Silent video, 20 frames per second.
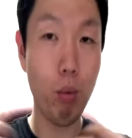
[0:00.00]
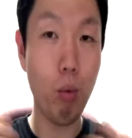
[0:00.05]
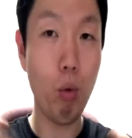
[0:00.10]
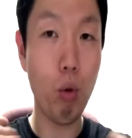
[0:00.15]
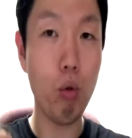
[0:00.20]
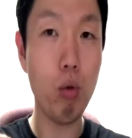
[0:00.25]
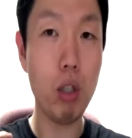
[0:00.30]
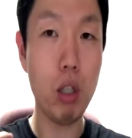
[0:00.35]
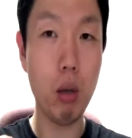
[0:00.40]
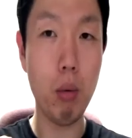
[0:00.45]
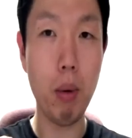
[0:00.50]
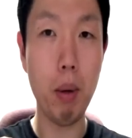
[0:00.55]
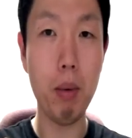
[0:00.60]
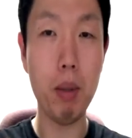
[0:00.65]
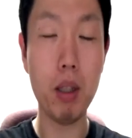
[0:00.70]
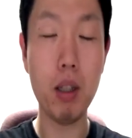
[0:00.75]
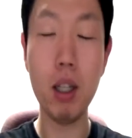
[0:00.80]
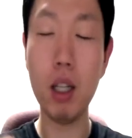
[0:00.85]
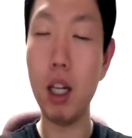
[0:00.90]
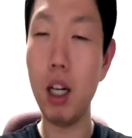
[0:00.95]
우리
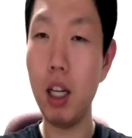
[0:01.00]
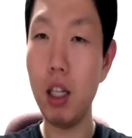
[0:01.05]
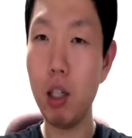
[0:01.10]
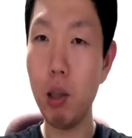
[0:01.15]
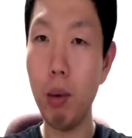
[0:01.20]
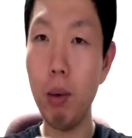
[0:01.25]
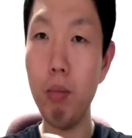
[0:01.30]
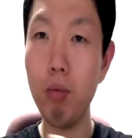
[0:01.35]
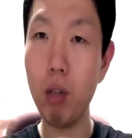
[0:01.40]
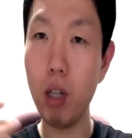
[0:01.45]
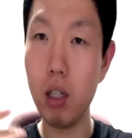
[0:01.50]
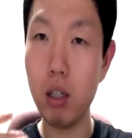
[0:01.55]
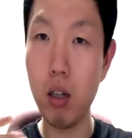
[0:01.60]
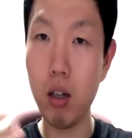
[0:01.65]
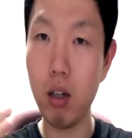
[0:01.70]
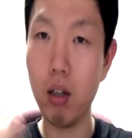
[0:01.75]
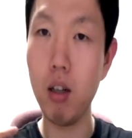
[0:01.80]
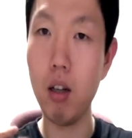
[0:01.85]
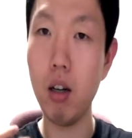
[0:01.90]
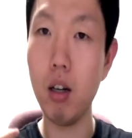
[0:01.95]
정모님. 그러니까
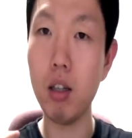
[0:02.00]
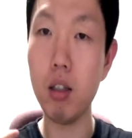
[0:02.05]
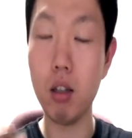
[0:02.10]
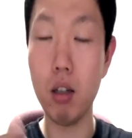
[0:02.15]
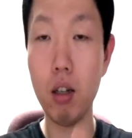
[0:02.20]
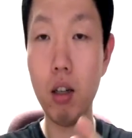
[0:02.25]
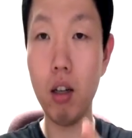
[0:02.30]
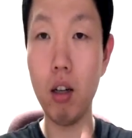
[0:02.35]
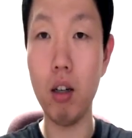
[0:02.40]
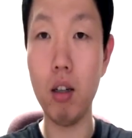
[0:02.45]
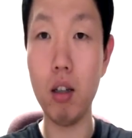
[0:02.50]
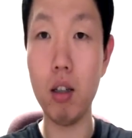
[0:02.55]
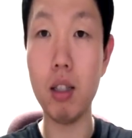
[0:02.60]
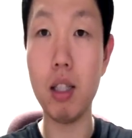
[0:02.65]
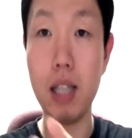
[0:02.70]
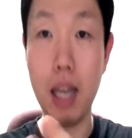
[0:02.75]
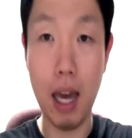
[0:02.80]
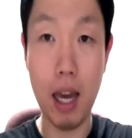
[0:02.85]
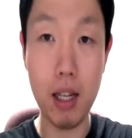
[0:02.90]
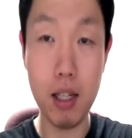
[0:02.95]
정원분께서 clerk the clerk
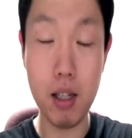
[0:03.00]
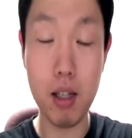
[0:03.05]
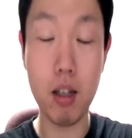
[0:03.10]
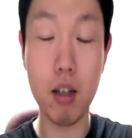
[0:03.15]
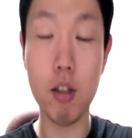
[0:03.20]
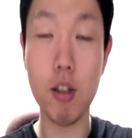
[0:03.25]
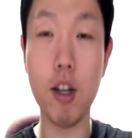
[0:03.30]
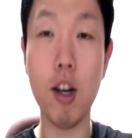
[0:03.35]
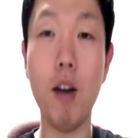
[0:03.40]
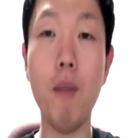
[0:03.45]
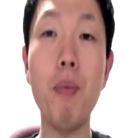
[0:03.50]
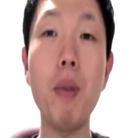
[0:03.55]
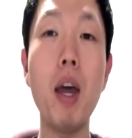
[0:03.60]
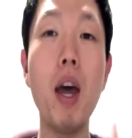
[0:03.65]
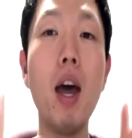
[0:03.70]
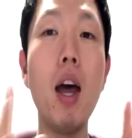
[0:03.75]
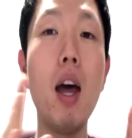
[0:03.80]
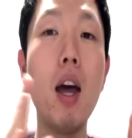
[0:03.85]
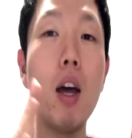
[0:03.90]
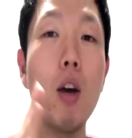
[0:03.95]
says 그죠?
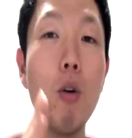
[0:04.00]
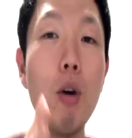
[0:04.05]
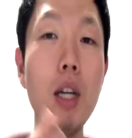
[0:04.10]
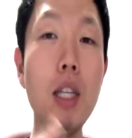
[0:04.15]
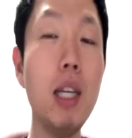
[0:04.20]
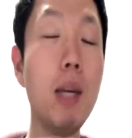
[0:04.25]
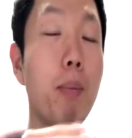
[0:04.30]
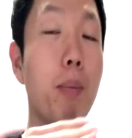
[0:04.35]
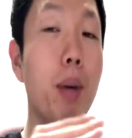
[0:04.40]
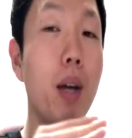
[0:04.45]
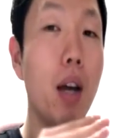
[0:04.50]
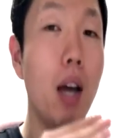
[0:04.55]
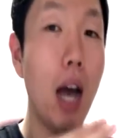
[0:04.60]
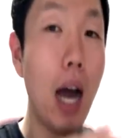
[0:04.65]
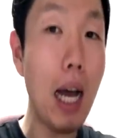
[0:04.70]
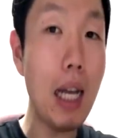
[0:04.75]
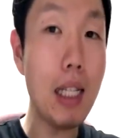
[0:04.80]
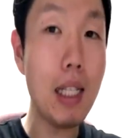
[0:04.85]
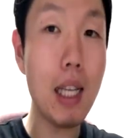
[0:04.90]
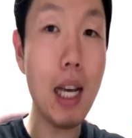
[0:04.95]
고객님
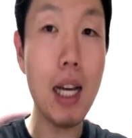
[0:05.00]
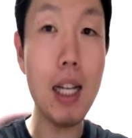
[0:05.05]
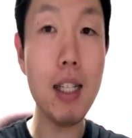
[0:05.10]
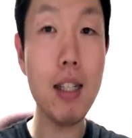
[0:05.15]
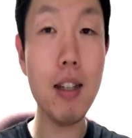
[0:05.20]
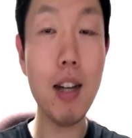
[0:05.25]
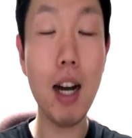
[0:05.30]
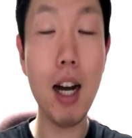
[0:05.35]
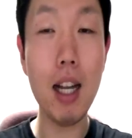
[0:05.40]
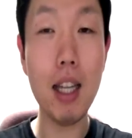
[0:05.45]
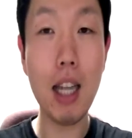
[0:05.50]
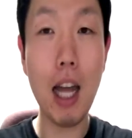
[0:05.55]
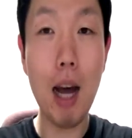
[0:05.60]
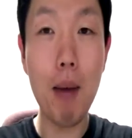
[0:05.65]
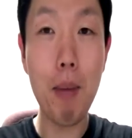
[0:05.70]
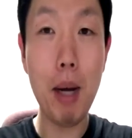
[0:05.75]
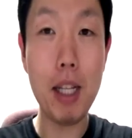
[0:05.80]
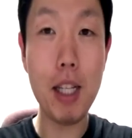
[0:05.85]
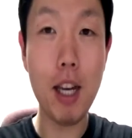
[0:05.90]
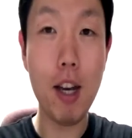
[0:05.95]
한 사이즈가 다
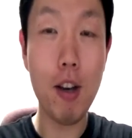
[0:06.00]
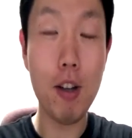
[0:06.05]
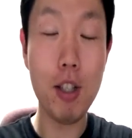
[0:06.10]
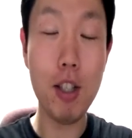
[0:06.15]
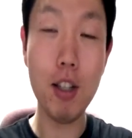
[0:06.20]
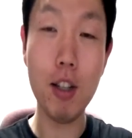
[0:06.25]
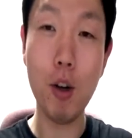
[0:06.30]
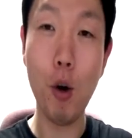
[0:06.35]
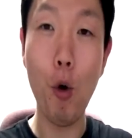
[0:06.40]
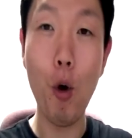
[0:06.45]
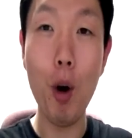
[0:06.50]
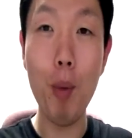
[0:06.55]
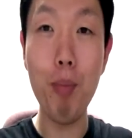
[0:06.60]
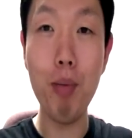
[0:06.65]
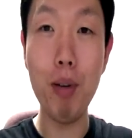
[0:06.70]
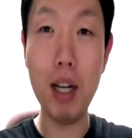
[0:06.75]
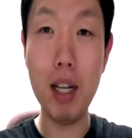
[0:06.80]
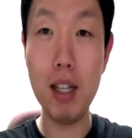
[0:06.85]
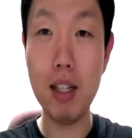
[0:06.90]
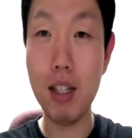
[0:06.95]
맞아요. 즉 그거
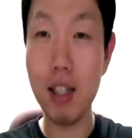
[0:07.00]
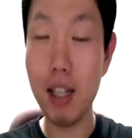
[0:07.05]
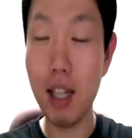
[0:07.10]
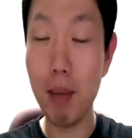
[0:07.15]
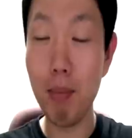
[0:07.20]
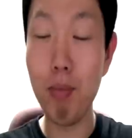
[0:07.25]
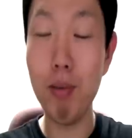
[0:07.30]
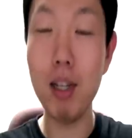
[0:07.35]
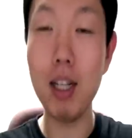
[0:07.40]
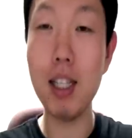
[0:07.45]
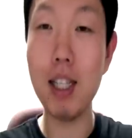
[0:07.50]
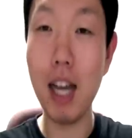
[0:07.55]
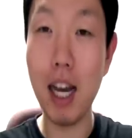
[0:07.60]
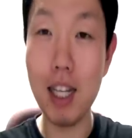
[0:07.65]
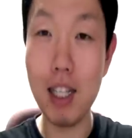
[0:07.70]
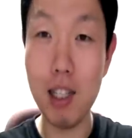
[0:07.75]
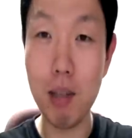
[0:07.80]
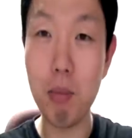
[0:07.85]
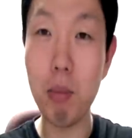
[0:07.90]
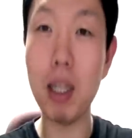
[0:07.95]
프리 프리
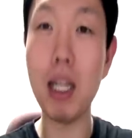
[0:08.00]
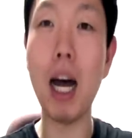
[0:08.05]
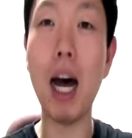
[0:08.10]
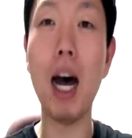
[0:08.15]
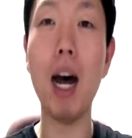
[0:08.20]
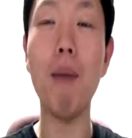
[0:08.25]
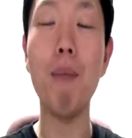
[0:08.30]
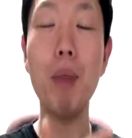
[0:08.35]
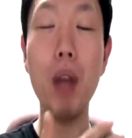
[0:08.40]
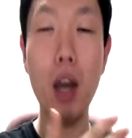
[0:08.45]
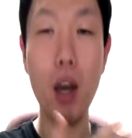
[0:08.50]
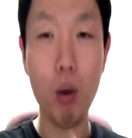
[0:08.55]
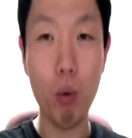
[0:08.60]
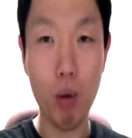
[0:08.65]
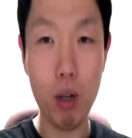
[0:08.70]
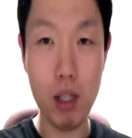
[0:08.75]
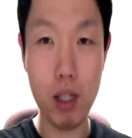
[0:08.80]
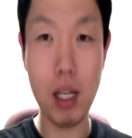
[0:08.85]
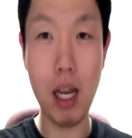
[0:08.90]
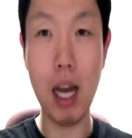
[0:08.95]
사이즈입니다.
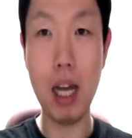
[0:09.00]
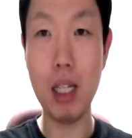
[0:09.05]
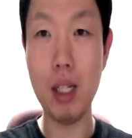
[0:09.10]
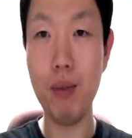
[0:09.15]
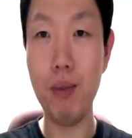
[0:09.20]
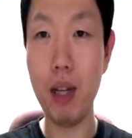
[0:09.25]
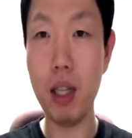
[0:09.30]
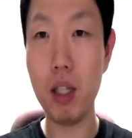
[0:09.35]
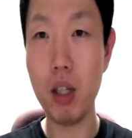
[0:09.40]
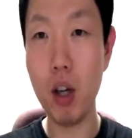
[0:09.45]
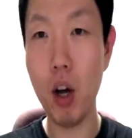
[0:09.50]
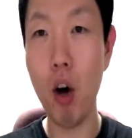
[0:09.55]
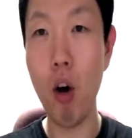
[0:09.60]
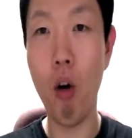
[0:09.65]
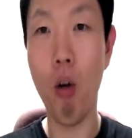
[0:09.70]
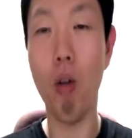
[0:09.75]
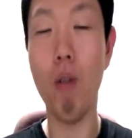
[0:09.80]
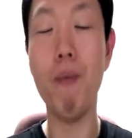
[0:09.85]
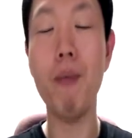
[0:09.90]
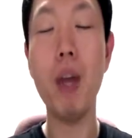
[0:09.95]
One size fits
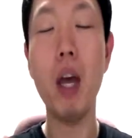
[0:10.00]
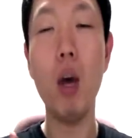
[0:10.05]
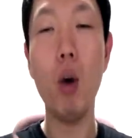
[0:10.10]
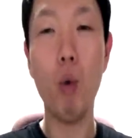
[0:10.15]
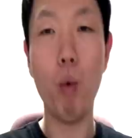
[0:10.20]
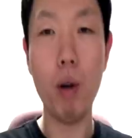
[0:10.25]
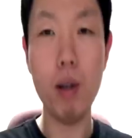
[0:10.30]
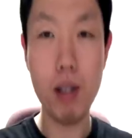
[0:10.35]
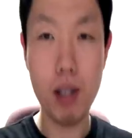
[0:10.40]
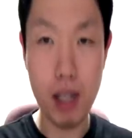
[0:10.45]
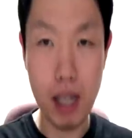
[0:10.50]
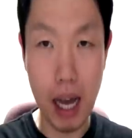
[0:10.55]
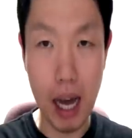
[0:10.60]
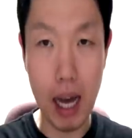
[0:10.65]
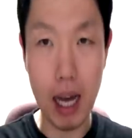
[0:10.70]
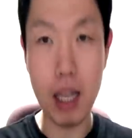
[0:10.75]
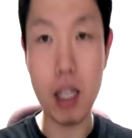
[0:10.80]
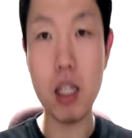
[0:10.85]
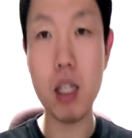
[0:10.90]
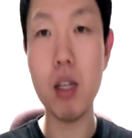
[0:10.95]
all. One
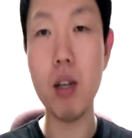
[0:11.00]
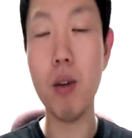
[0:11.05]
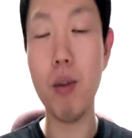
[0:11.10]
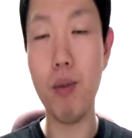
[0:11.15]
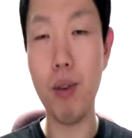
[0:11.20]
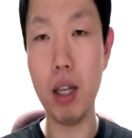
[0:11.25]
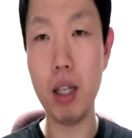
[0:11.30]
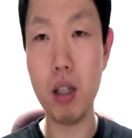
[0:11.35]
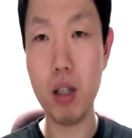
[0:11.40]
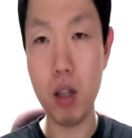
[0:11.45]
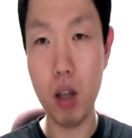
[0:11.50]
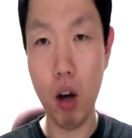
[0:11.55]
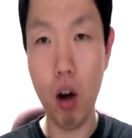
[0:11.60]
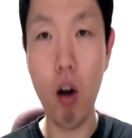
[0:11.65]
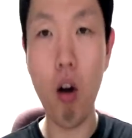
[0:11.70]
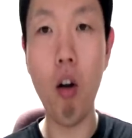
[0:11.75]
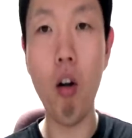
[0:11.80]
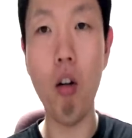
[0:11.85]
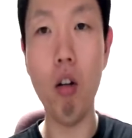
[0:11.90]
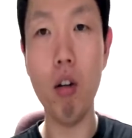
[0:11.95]
size fits
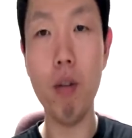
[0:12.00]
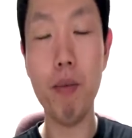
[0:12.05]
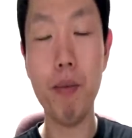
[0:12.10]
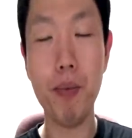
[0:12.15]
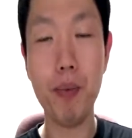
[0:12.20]
all.